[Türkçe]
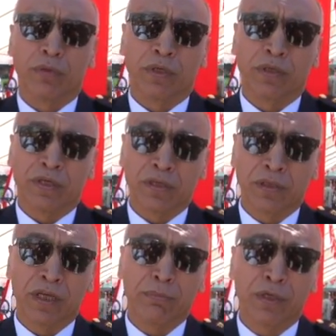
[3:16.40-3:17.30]
e,
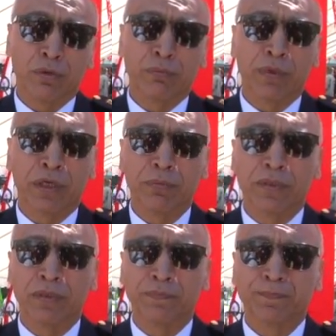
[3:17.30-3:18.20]
teşkilat
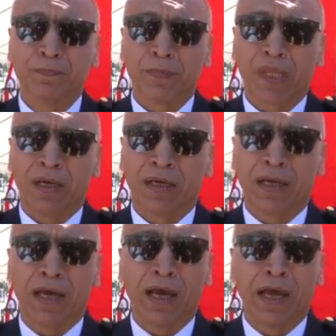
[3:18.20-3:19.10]
mensuplarımızın
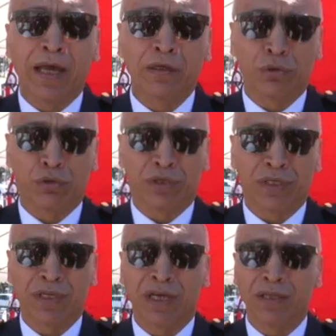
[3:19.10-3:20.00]
e, her
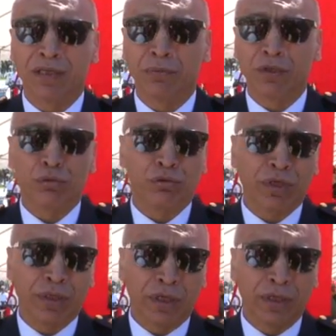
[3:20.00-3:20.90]
suçta sadece bir
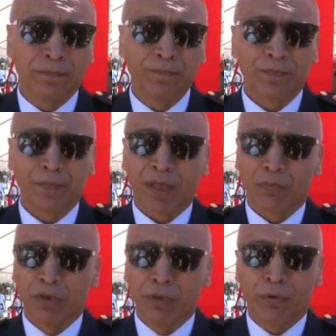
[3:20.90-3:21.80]
suçta değil
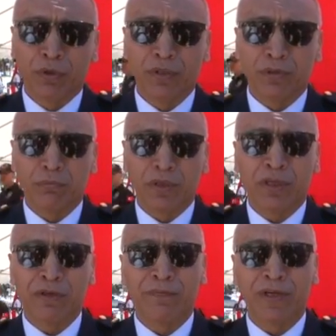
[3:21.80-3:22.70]
bir polis
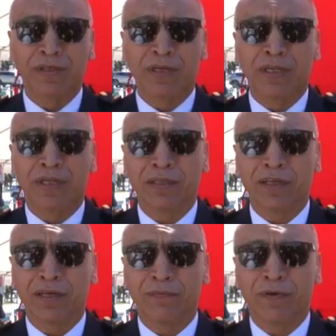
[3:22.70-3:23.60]
birden fazla
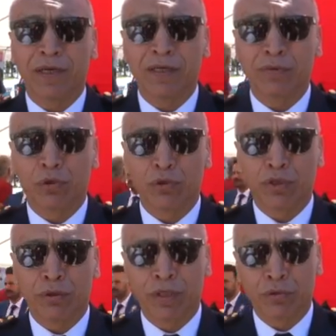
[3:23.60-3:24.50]
alanda faaliyet
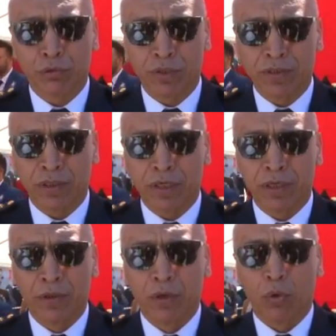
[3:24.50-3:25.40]
göstermek
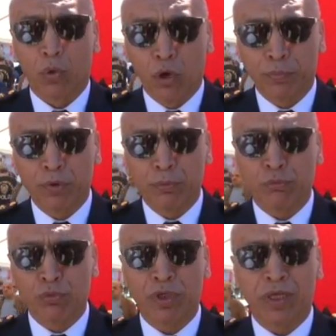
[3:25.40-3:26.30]
suretiyle
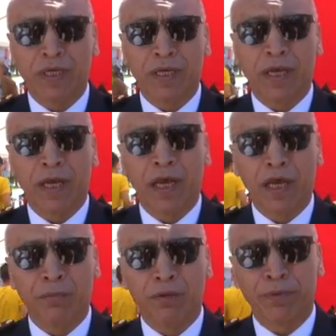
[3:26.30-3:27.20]
optimum düzeyde
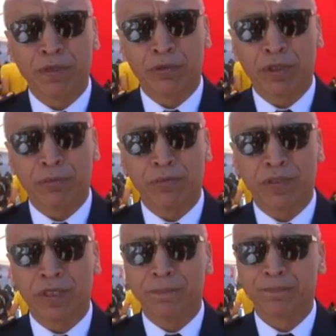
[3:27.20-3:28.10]
her bir
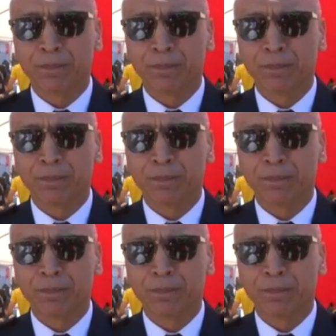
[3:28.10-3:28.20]
personelimizden